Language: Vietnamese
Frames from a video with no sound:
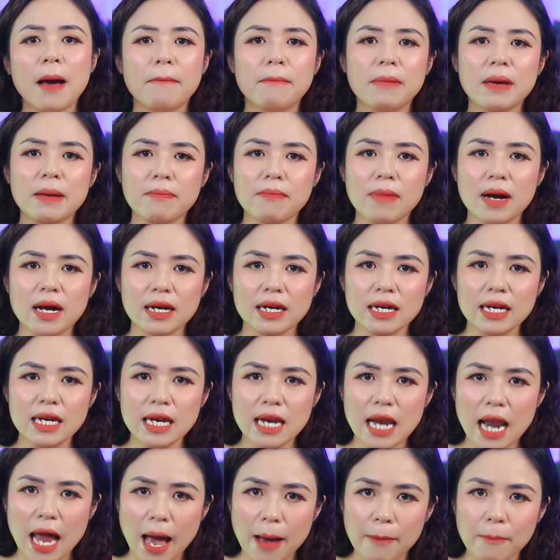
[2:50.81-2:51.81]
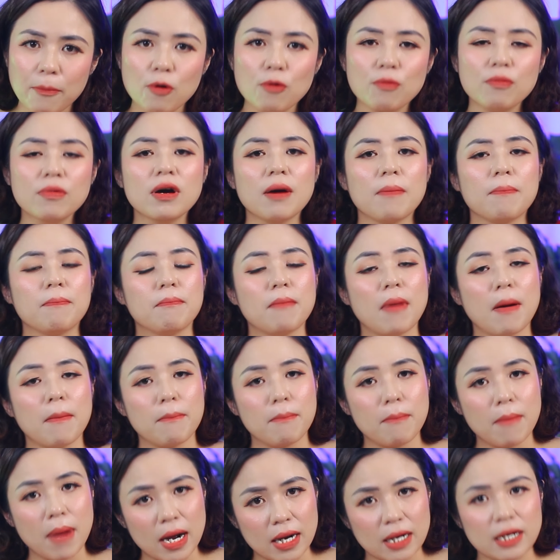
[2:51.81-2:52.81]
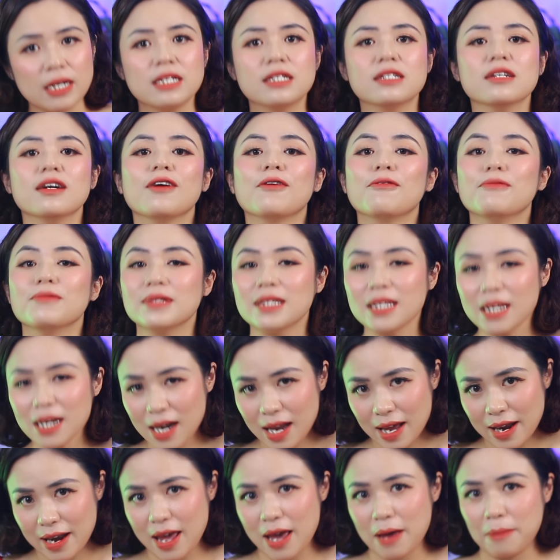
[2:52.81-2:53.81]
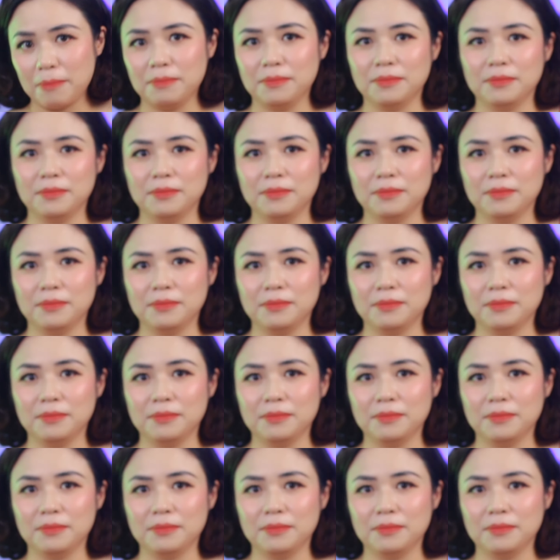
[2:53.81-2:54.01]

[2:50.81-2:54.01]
Mình mặc đi làm cũng được mà mặc đi chơi cũng rất là đẹp.